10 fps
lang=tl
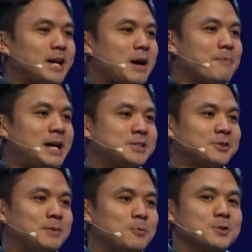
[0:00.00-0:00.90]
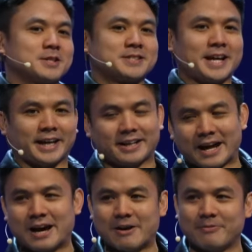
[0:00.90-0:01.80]
ay nakapasok na po sa second
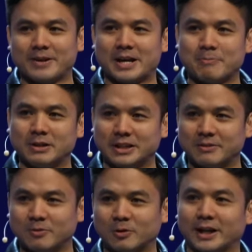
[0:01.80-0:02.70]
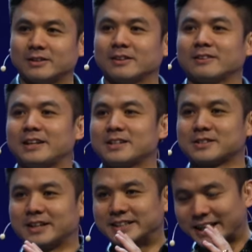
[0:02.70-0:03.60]
half and I believe greater
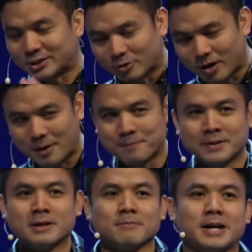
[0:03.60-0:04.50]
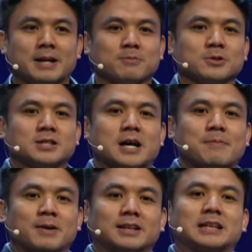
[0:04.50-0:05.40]
things are yet to come para po sa
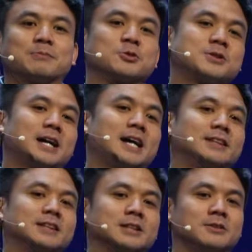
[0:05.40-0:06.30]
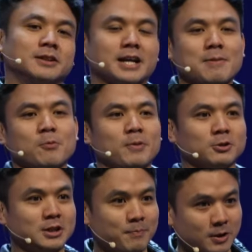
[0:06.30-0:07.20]
pagtatapos ng ating taon. Kaya po
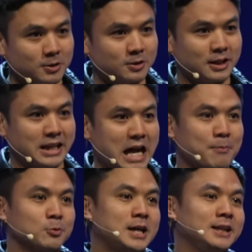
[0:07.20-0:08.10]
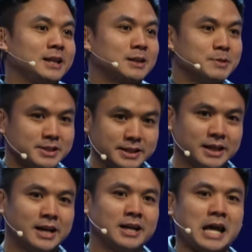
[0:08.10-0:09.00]
pagod na pagod, ang daya po nating
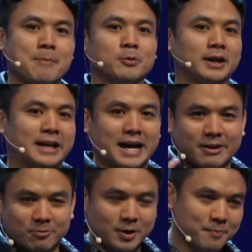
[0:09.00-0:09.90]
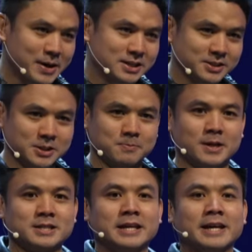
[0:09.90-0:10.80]
kabisihan, daya po nangyari for the past six
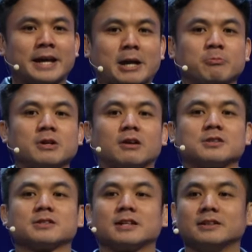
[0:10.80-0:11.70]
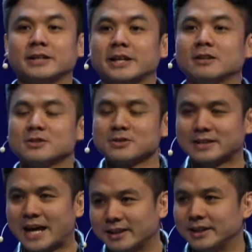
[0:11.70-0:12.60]
months and we are still here
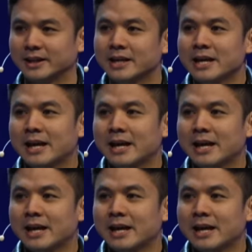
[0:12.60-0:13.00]
standing.